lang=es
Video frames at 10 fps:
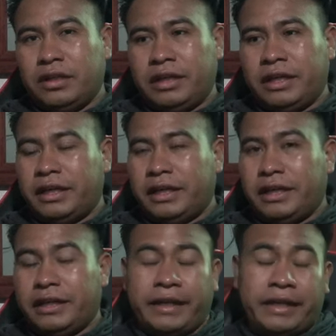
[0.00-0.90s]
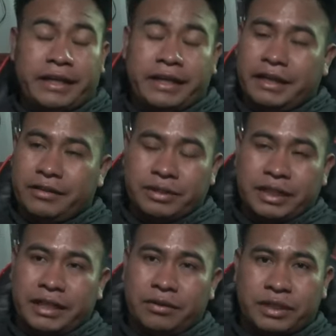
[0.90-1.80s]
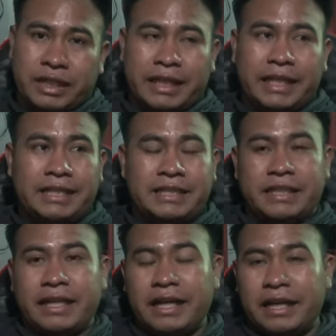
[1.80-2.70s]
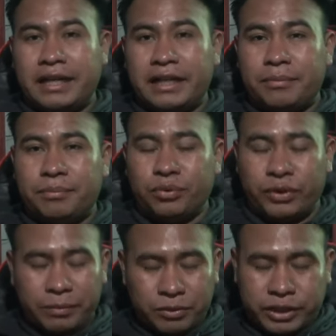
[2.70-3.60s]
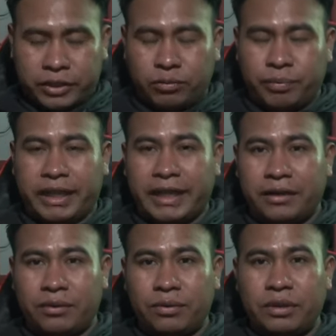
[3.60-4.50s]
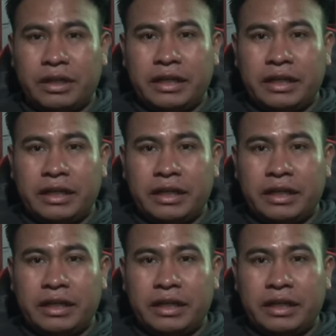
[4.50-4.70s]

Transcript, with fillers: Eh, eh, o sea que los canales ya pudimos recuperarlo.